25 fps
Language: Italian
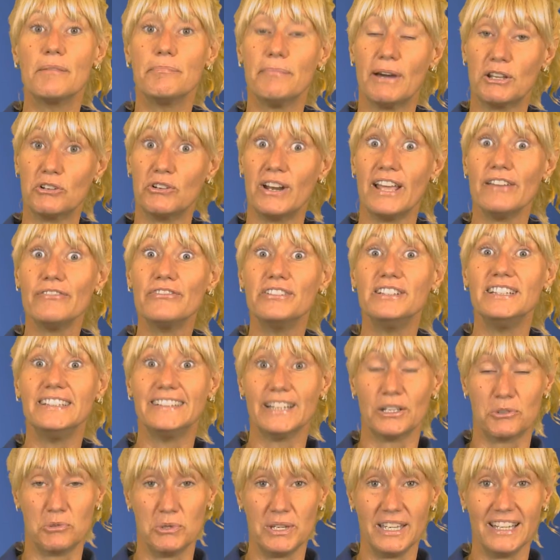Ma non è
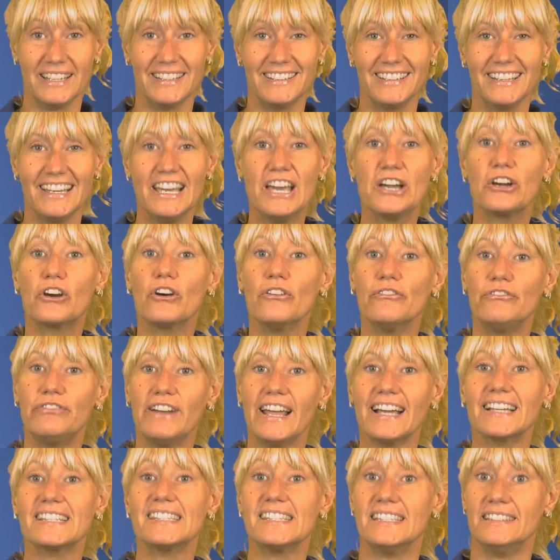finita qui. Con
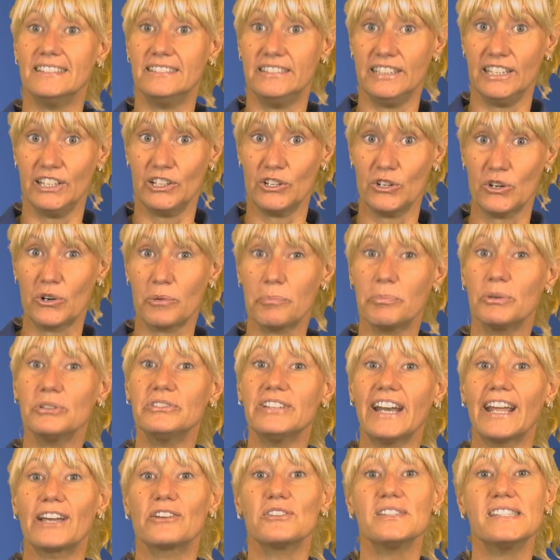Flex Interior potrai